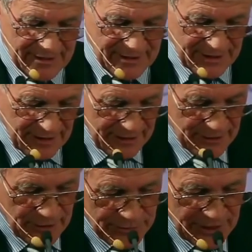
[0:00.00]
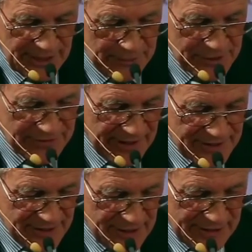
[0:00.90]
dass ihre und die
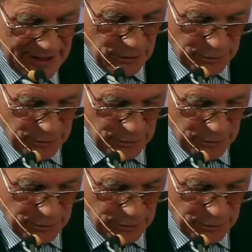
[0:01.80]
Lebensweise der